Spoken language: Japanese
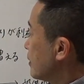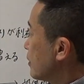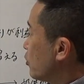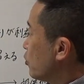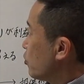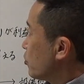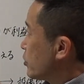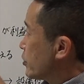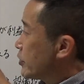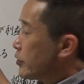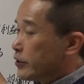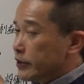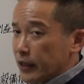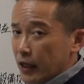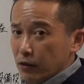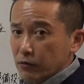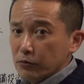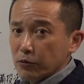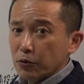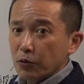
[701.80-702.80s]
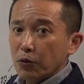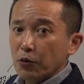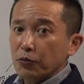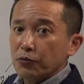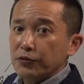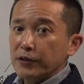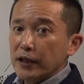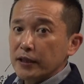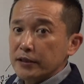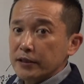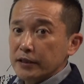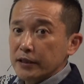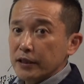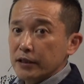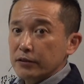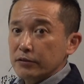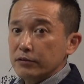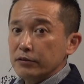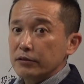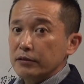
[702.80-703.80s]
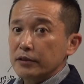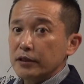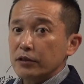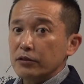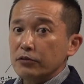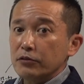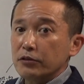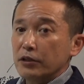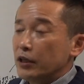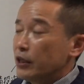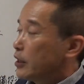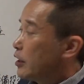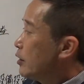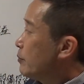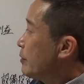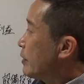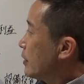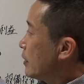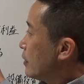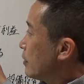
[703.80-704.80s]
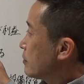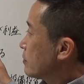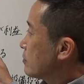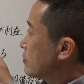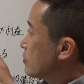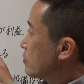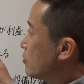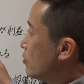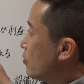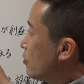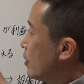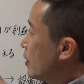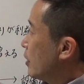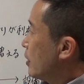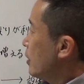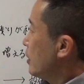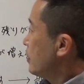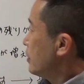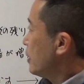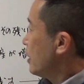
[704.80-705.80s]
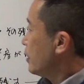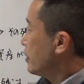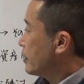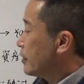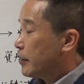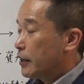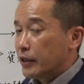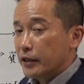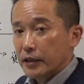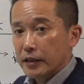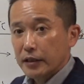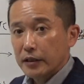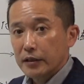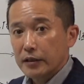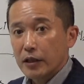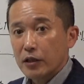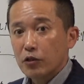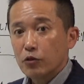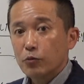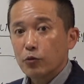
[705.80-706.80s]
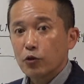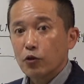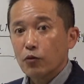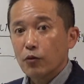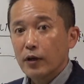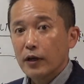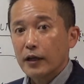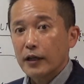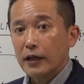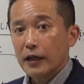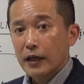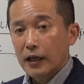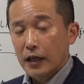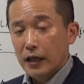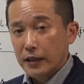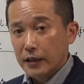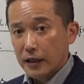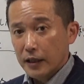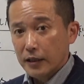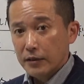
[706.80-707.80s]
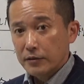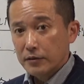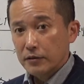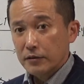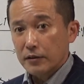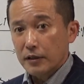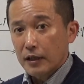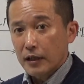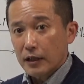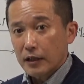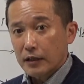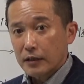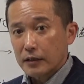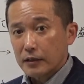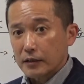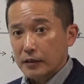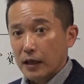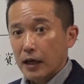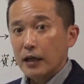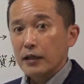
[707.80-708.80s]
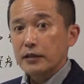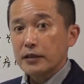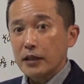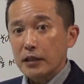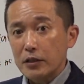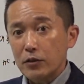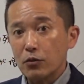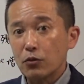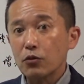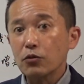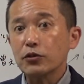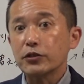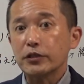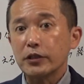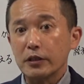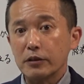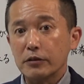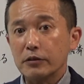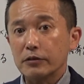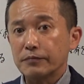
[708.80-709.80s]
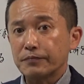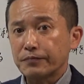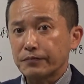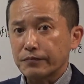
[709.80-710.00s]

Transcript: この資産をこう増やしていくっていう意味からすると得た利益っていうものは必ず会社に残していく。